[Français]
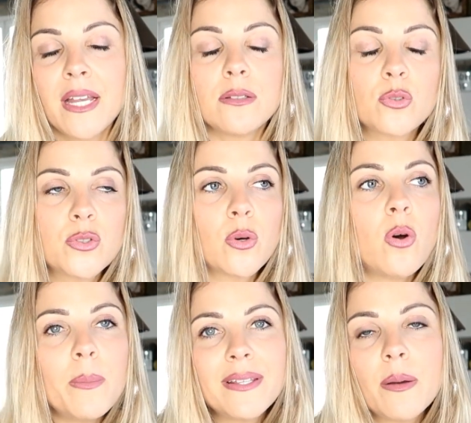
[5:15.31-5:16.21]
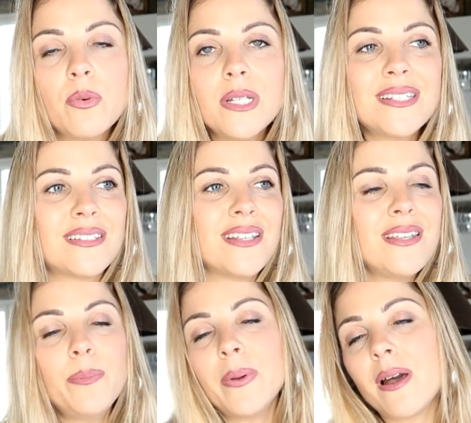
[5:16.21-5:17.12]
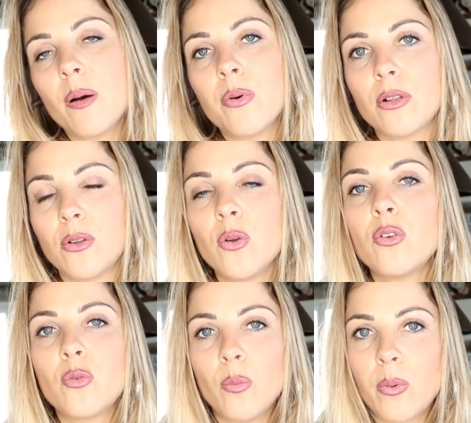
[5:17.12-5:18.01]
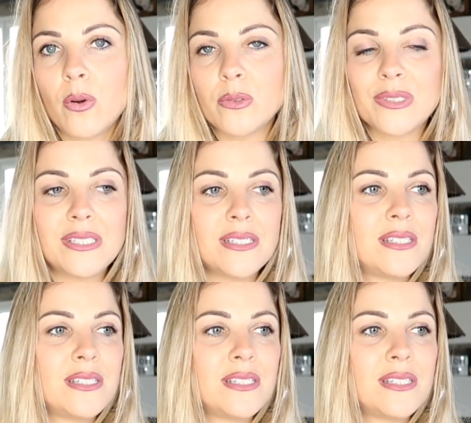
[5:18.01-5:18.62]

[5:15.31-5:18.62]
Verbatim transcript: Donc ce rôle métabolique, c'est hyper important de le comprendre aussi.